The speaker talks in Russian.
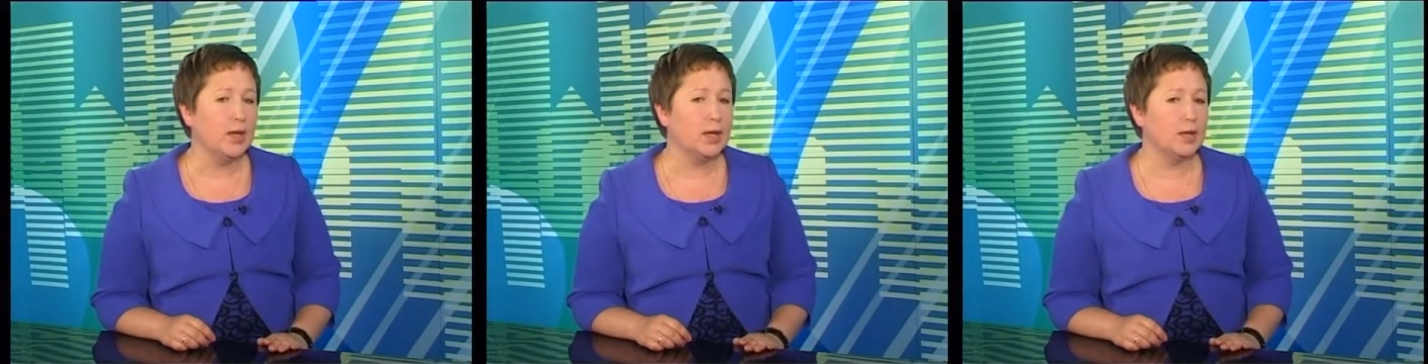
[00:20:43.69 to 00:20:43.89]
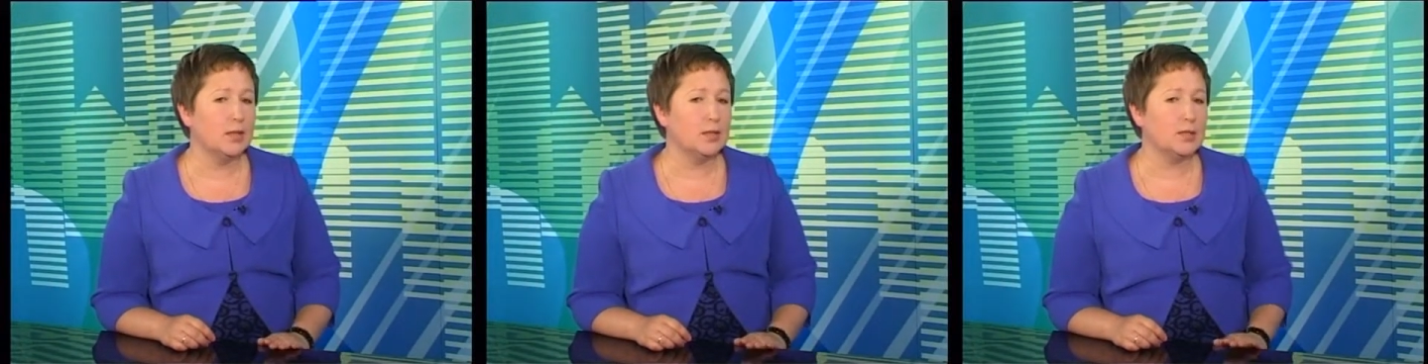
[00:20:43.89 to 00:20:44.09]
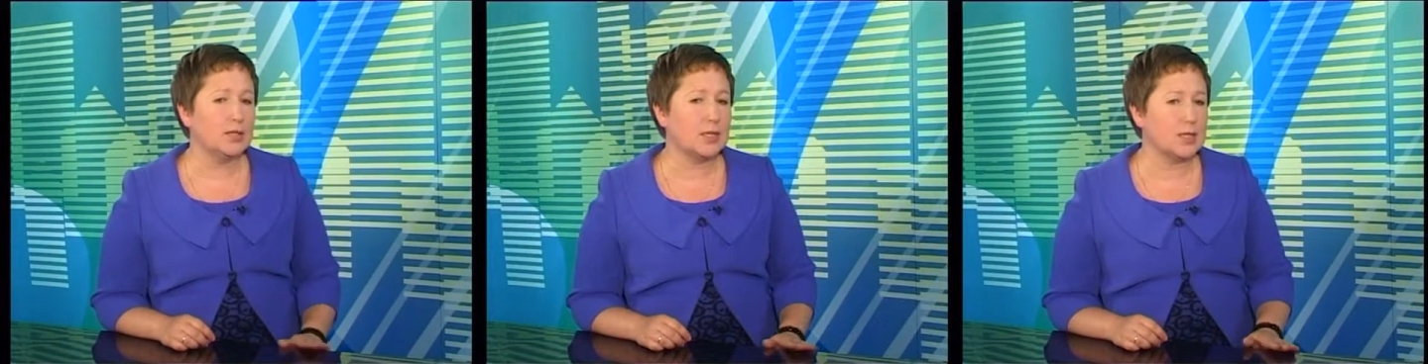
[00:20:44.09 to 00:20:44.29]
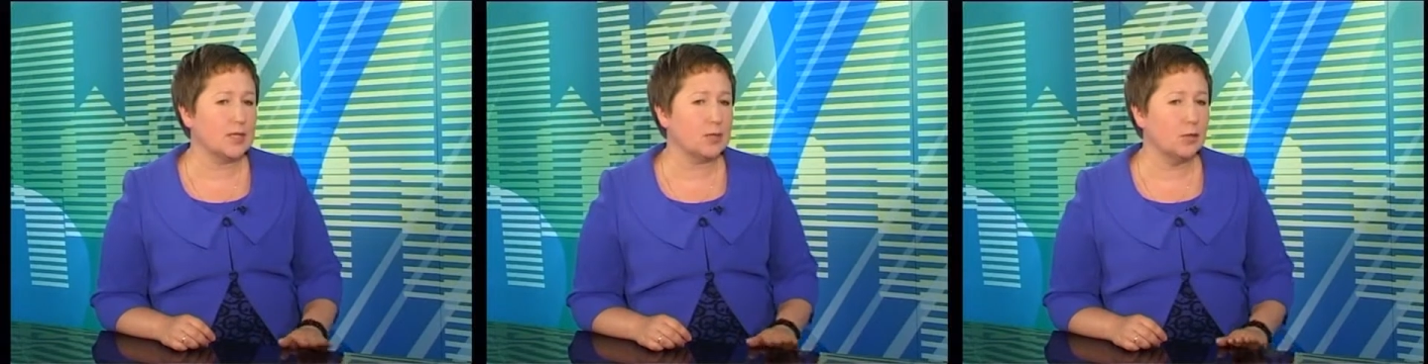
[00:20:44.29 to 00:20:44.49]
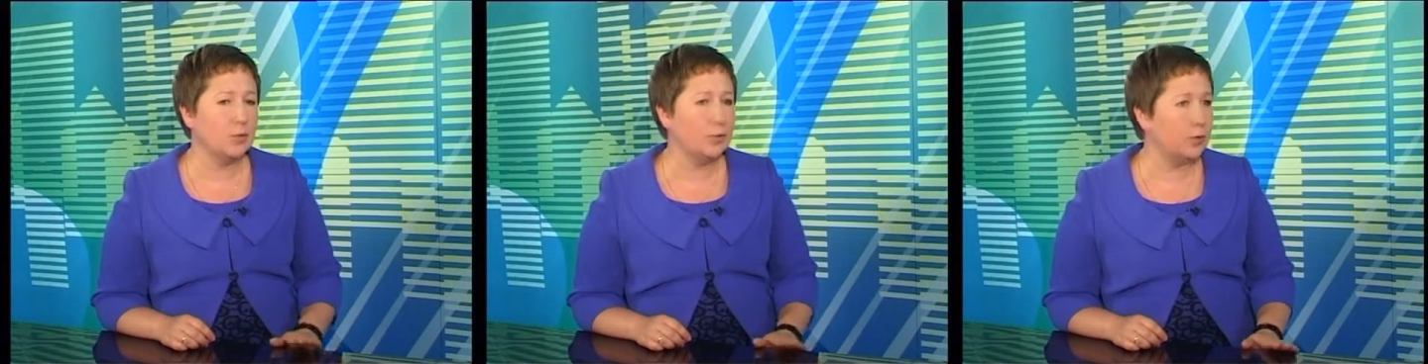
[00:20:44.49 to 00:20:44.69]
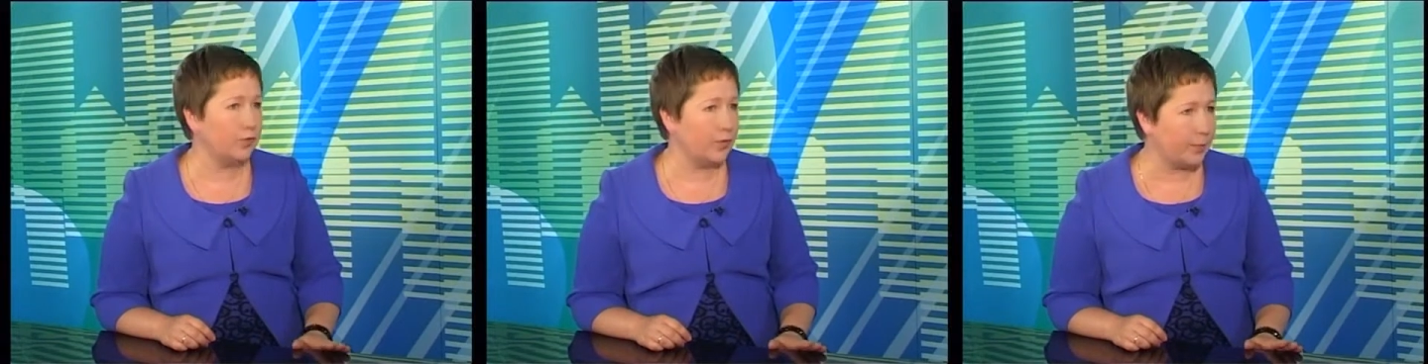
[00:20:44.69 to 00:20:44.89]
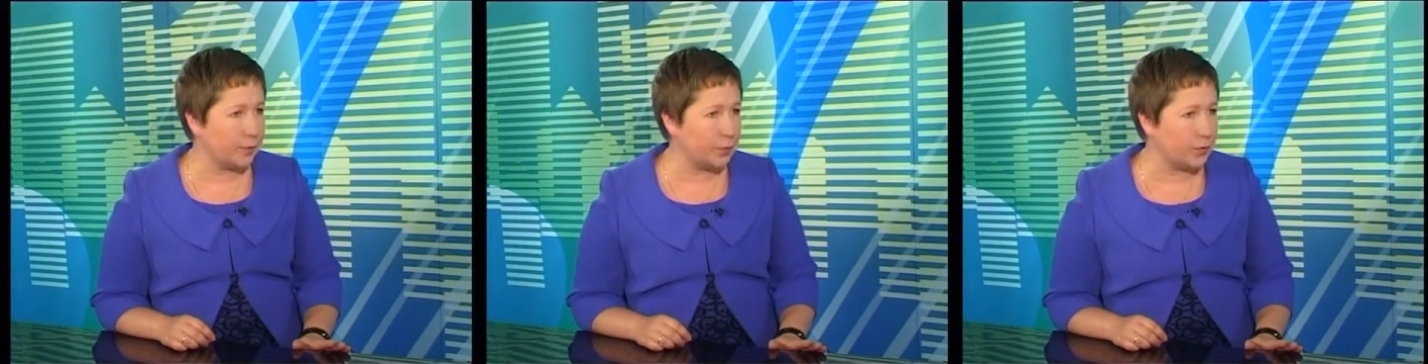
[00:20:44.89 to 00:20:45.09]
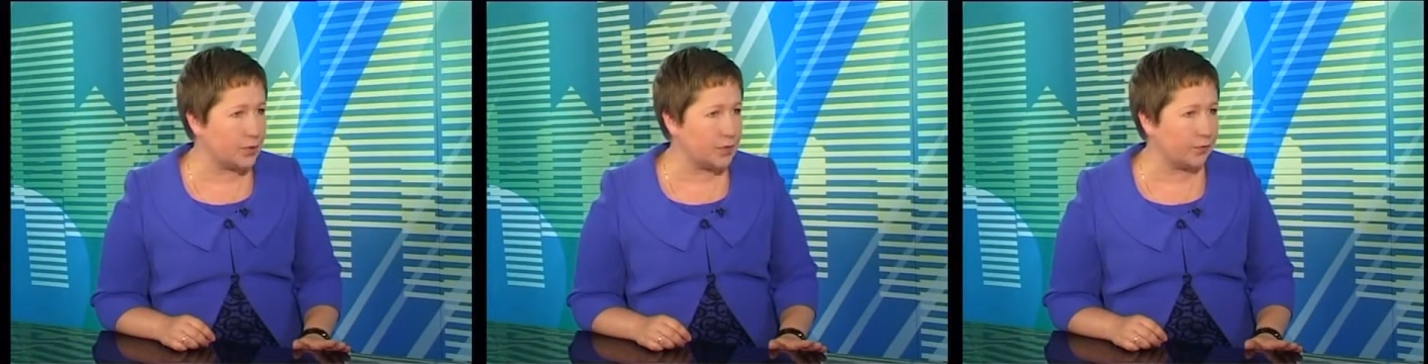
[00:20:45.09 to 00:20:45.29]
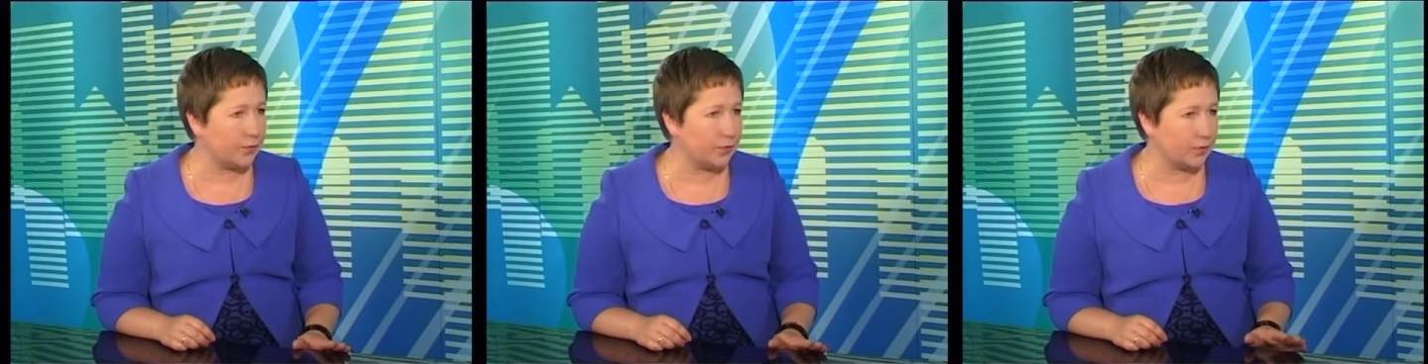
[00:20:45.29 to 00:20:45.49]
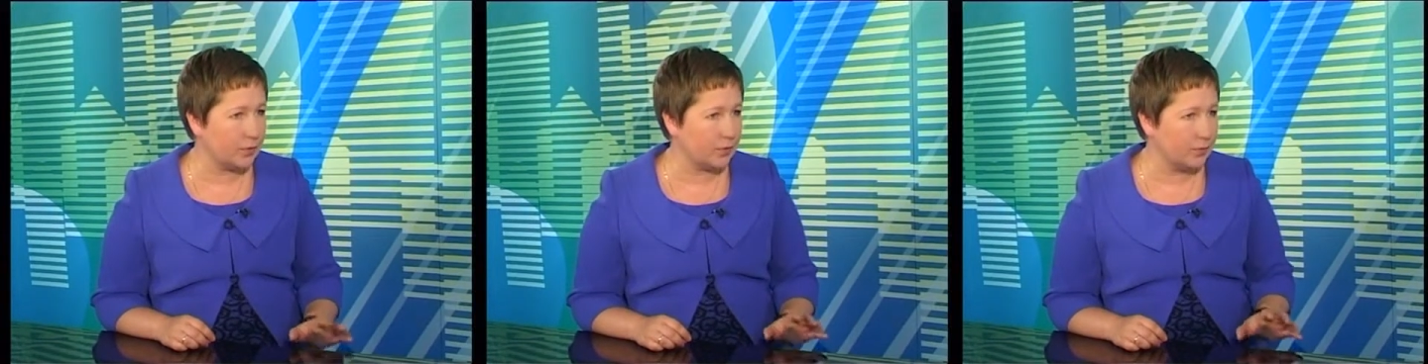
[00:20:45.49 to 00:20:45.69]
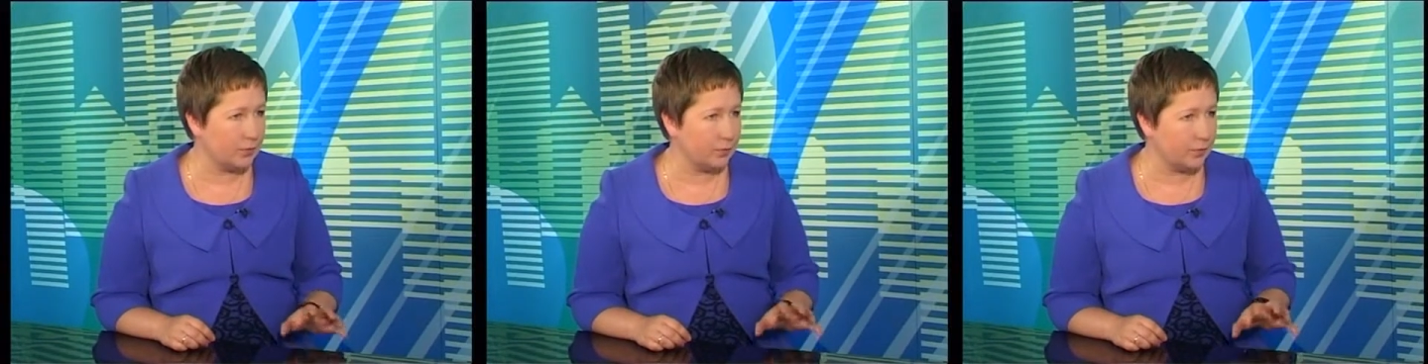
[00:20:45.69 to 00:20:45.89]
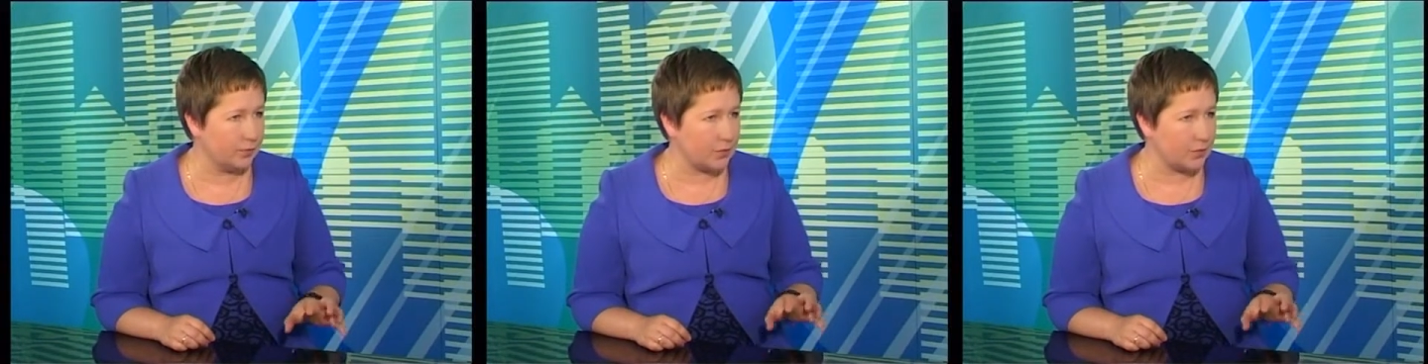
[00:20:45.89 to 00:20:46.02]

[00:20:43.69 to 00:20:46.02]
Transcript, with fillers: с разной глубиной вопросов, в